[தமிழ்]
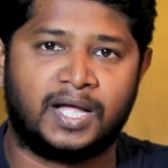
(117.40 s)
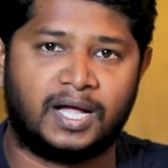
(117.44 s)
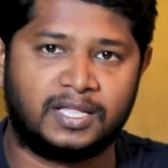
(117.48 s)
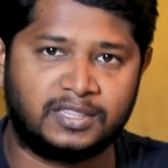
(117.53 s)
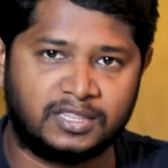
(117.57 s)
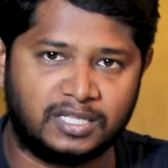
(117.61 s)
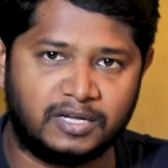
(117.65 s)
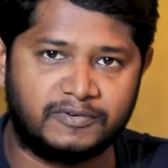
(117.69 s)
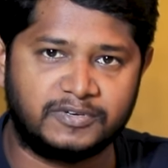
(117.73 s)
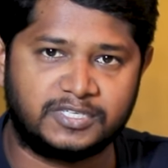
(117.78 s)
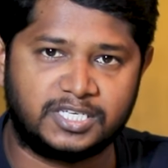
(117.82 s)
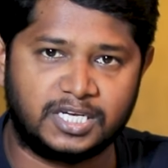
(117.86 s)

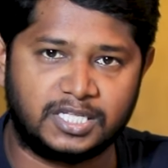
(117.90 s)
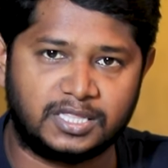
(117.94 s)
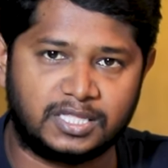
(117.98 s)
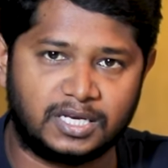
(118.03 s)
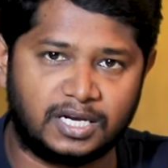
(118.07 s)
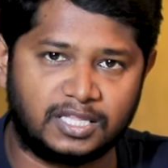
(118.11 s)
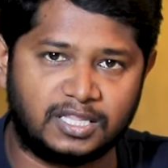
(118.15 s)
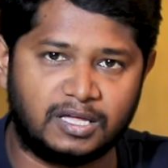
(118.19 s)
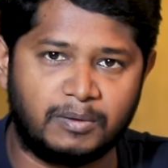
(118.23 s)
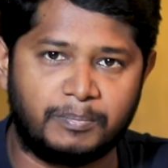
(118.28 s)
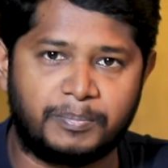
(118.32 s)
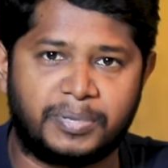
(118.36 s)
அந்த
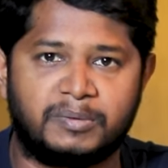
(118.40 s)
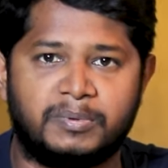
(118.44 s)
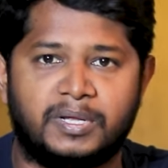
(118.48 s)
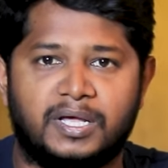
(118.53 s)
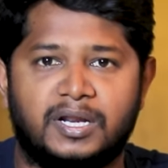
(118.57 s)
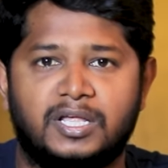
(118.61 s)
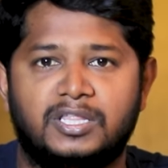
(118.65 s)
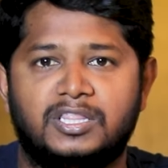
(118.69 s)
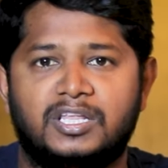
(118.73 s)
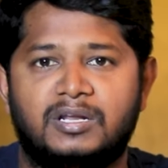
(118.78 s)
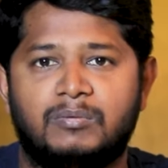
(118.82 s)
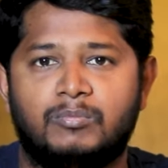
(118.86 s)
விஷயத்துல தான்
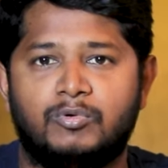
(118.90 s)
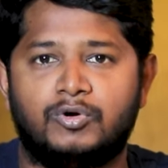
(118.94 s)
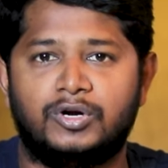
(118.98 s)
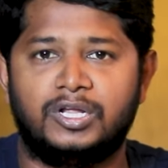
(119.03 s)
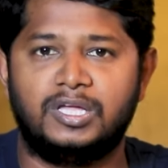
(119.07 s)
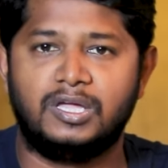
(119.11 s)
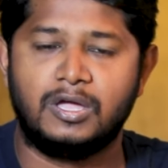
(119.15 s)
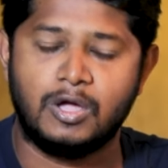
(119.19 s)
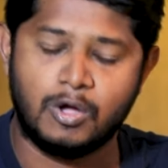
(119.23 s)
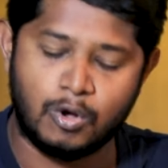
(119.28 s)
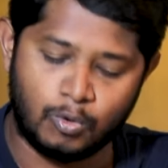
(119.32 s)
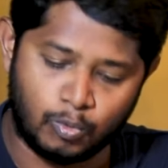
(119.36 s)
பிரதமர் நரேந்திர
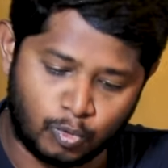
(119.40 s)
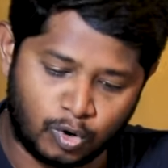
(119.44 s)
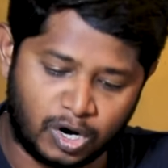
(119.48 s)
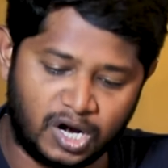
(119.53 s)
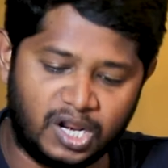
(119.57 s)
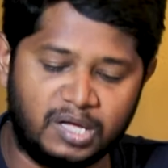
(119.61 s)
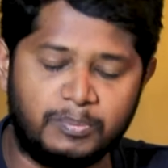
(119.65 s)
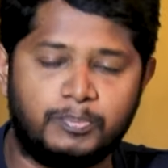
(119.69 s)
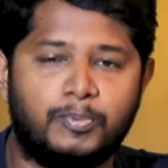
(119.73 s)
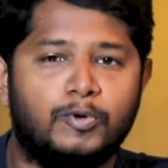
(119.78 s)
மோடி உங்களை